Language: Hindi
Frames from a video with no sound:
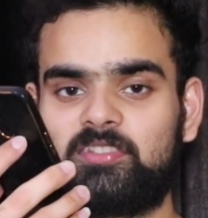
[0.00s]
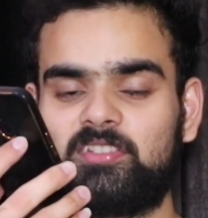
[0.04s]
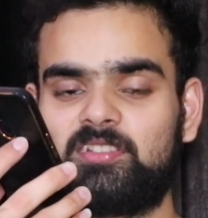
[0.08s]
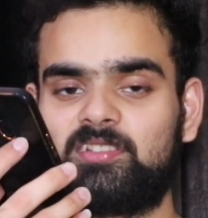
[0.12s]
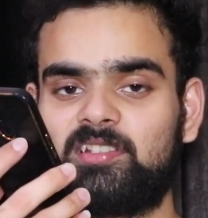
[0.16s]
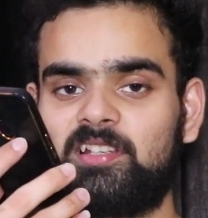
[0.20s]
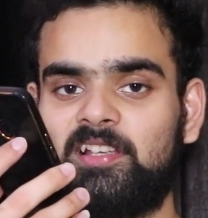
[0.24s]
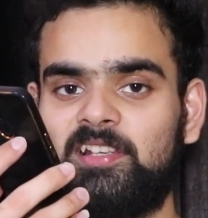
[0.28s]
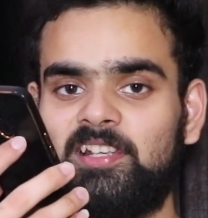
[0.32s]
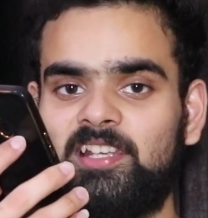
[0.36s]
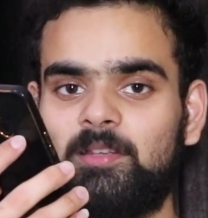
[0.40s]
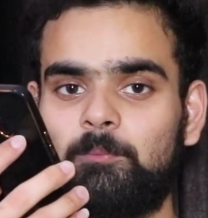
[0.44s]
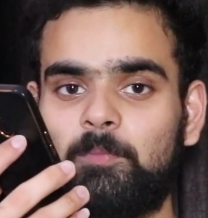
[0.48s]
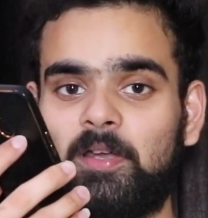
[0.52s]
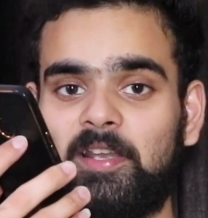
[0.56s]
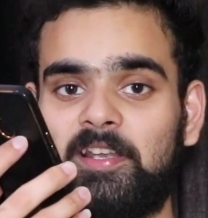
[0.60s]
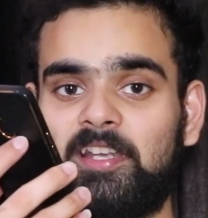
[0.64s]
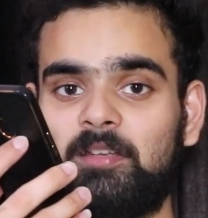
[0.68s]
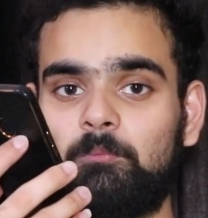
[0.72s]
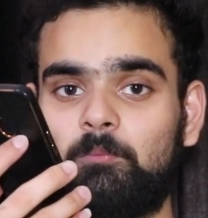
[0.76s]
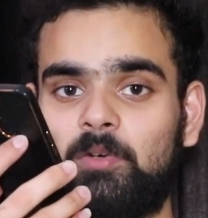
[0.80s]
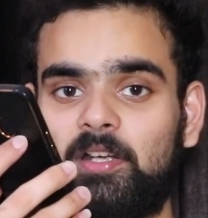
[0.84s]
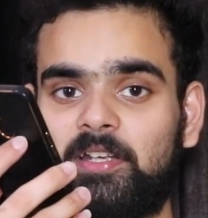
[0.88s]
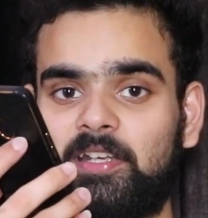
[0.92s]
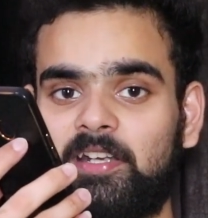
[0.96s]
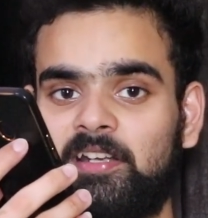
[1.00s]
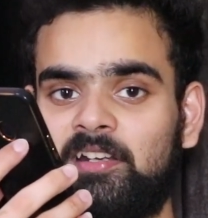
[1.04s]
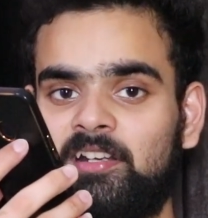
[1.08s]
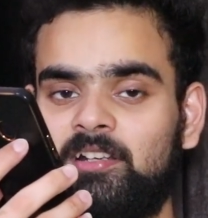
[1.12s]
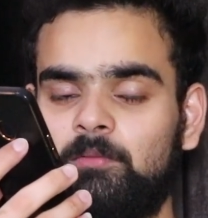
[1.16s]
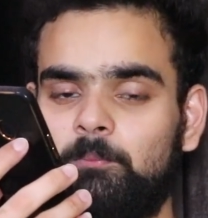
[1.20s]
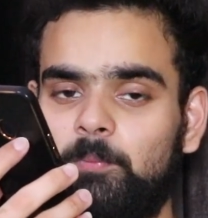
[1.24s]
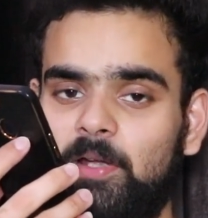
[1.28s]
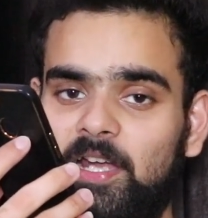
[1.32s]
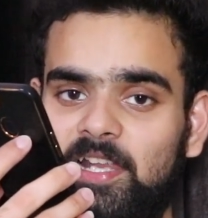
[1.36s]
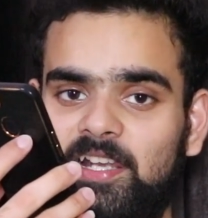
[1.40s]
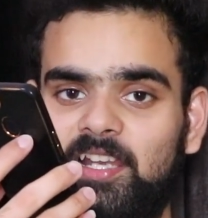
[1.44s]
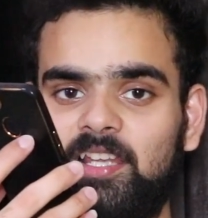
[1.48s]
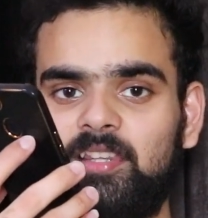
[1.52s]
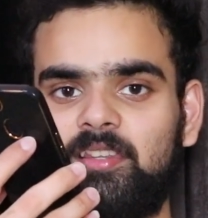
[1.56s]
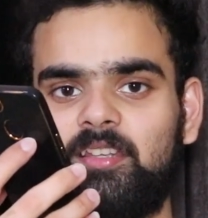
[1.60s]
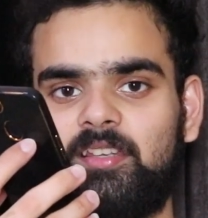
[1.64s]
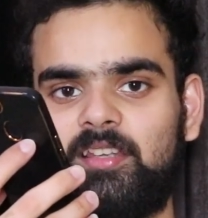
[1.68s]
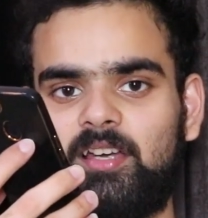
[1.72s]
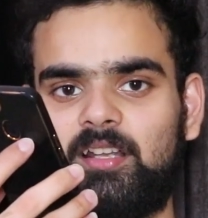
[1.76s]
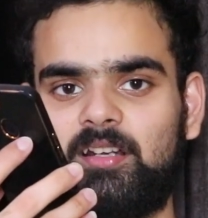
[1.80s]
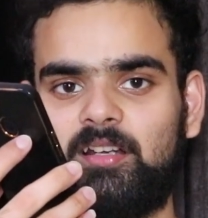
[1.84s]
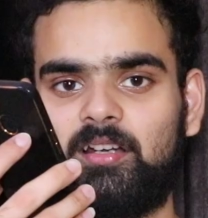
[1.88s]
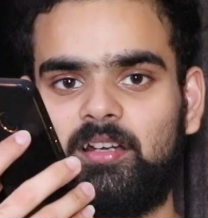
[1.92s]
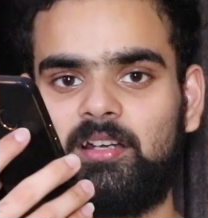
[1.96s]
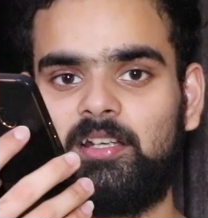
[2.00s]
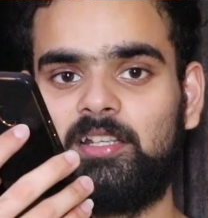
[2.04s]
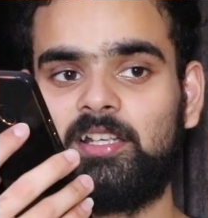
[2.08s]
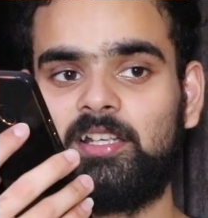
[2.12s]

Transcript: जिसके लिए मैंने मटेरियल पहले ही तैयार कर